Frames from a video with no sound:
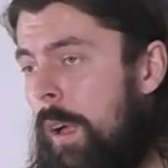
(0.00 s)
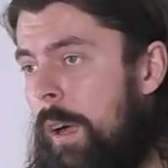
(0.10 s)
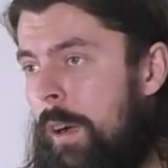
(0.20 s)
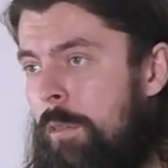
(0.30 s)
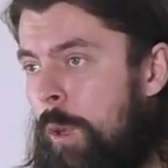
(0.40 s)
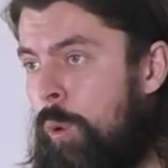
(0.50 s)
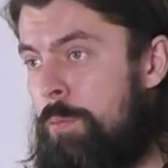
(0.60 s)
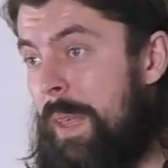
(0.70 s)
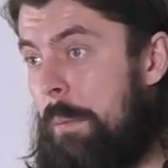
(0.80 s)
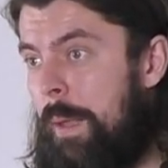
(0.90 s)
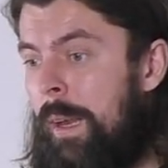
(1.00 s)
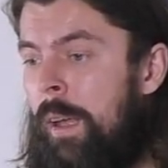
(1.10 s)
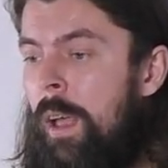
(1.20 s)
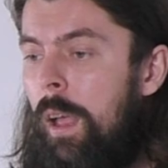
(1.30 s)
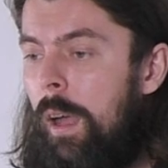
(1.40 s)
А, волков
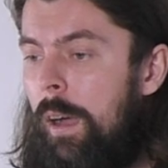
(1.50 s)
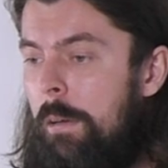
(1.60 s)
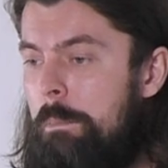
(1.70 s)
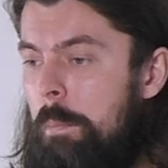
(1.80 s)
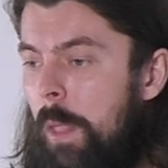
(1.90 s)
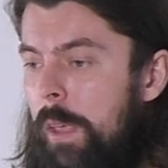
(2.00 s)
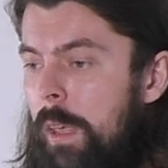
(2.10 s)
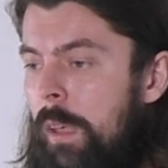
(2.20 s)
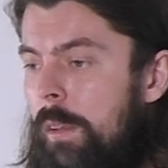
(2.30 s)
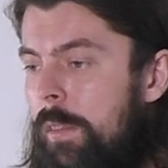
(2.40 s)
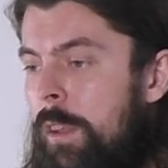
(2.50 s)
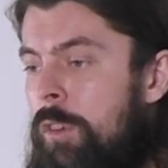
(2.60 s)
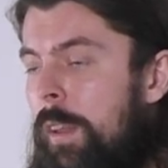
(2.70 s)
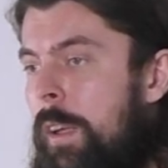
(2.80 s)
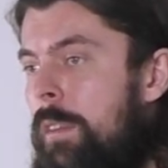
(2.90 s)
перебили. А, и
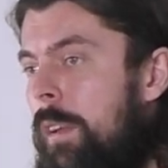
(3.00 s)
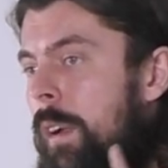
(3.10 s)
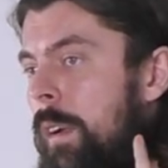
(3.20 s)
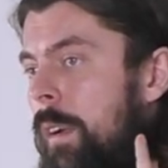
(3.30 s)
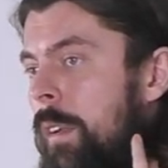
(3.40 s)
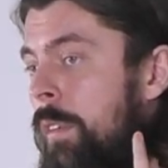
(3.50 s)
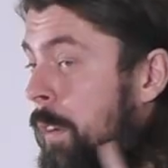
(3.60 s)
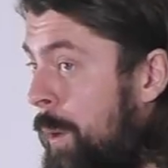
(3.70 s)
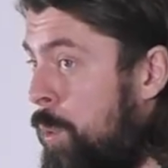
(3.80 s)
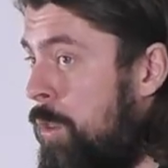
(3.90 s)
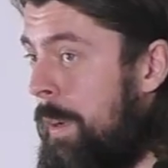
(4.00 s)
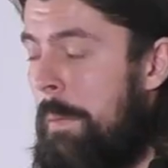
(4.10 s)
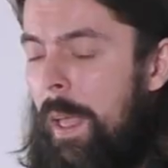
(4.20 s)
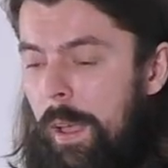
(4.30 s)
началась заварушка.